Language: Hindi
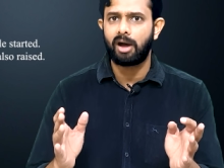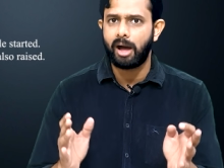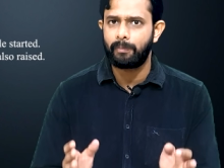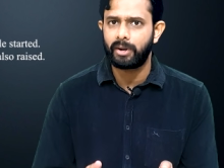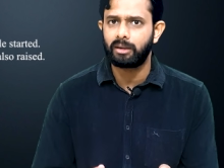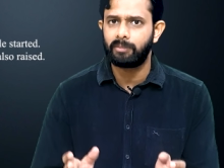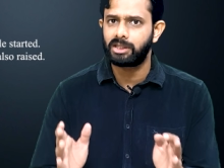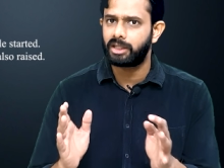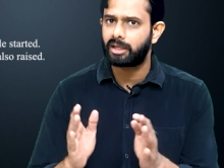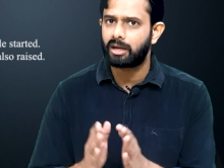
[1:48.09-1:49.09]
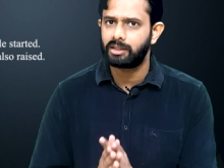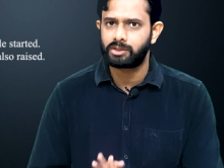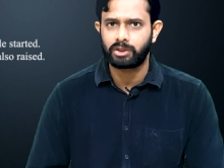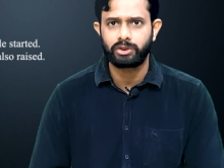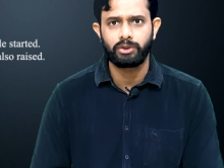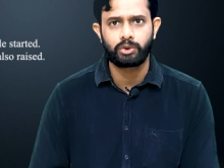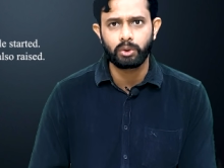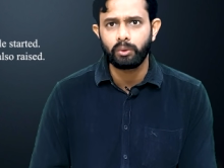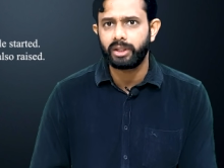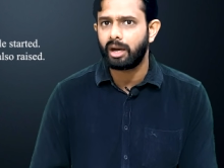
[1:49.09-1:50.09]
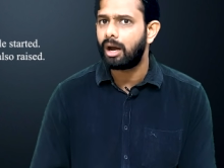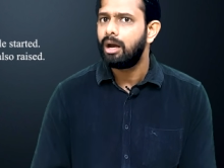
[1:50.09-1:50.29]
वहां पर मंदिर का कंस्ट्रक्शन शुरू किया